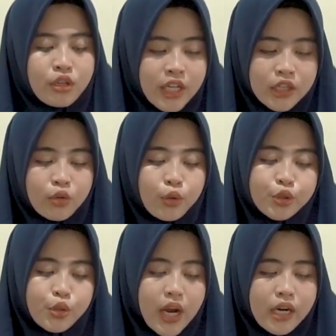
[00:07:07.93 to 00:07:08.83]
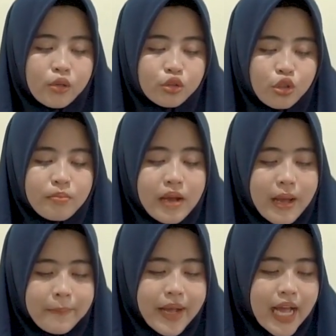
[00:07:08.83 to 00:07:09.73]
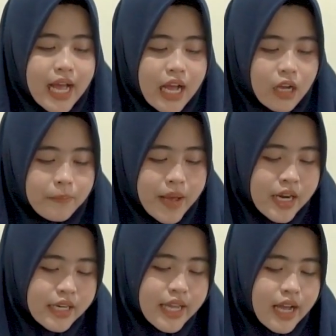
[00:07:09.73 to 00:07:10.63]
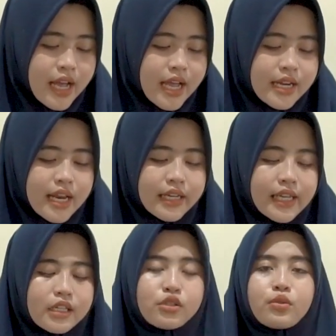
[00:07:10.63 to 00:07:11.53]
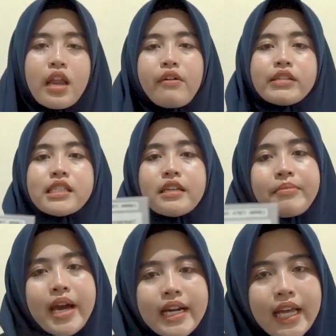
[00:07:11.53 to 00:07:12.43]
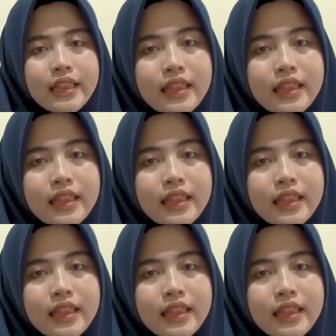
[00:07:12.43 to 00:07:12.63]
ditujukan untuk Bapak Akbar yang ada di Sulawesi Barat.